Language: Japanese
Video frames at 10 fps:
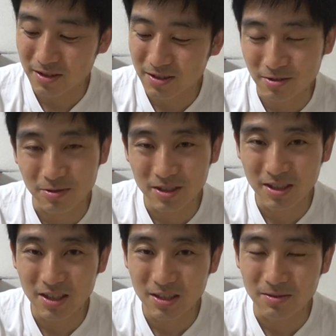ストーリー
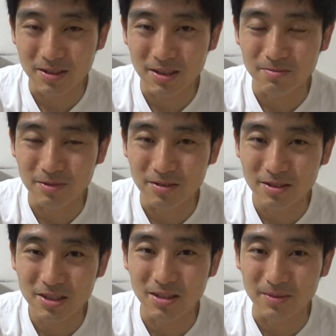的には全部
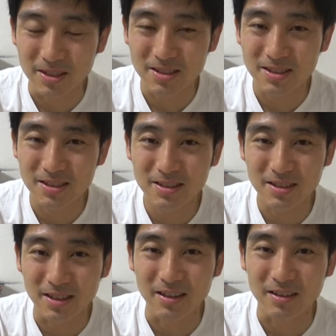知ってます。
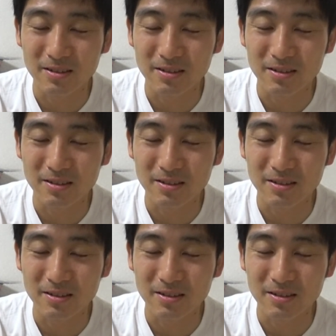はい。